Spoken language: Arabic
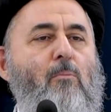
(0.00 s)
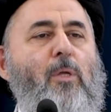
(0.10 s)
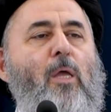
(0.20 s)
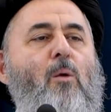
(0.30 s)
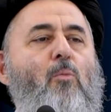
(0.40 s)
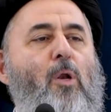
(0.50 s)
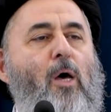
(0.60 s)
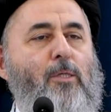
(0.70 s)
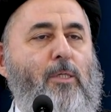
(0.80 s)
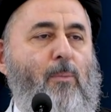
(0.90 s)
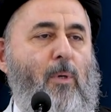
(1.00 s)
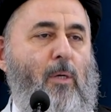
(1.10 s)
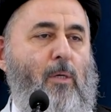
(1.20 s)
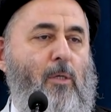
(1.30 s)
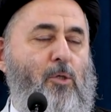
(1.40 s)
من المناسبة
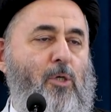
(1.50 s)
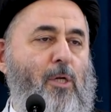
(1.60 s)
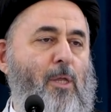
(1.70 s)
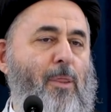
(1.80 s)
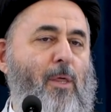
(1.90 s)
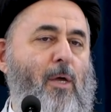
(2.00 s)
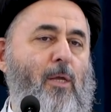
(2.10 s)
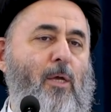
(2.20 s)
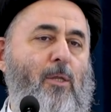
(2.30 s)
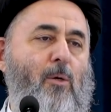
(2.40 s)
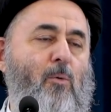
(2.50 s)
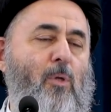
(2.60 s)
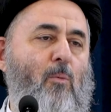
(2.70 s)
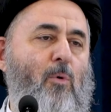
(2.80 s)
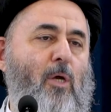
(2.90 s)
الشرط الثاني أن
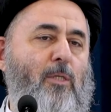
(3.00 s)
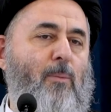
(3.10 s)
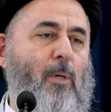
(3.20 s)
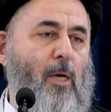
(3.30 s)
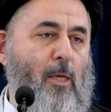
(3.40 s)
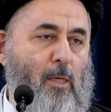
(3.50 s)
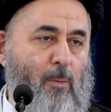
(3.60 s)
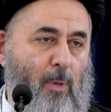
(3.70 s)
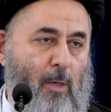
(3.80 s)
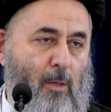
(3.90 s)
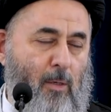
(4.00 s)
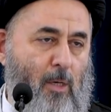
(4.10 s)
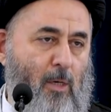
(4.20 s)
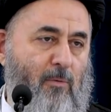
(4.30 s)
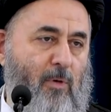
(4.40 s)
تكون المناسبة قريبة لا
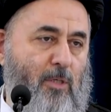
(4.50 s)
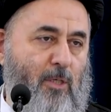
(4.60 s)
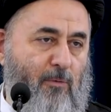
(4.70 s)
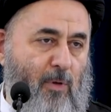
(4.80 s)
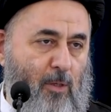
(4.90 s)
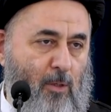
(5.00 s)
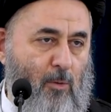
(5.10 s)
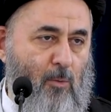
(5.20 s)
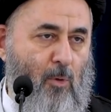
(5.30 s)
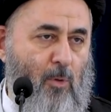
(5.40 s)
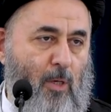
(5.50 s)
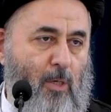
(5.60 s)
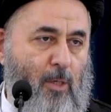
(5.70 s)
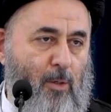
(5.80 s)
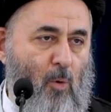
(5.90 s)
يكفي صرف أن تكون
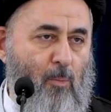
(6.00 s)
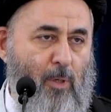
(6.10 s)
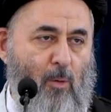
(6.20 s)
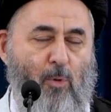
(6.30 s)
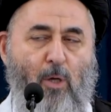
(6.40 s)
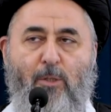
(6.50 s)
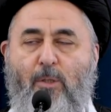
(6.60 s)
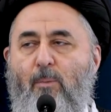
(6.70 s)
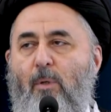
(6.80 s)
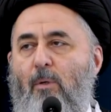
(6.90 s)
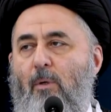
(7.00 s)
هنالك نوع من المناسبة